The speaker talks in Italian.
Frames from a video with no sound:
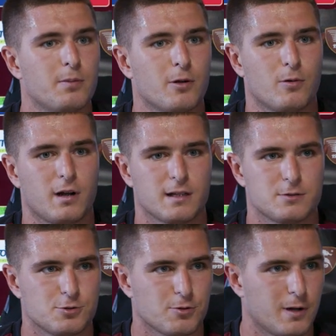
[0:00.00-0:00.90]
per un ragazzo
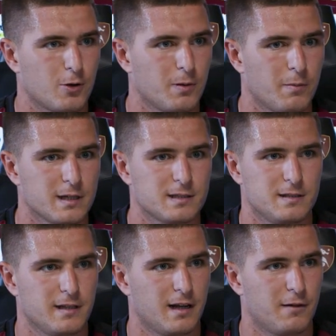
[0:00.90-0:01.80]
giovane come me
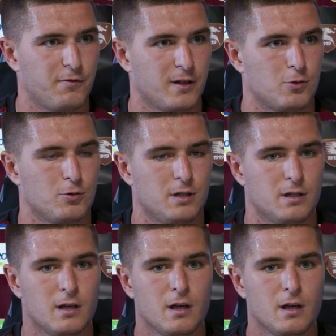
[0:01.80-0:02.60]
sentire l'affetto di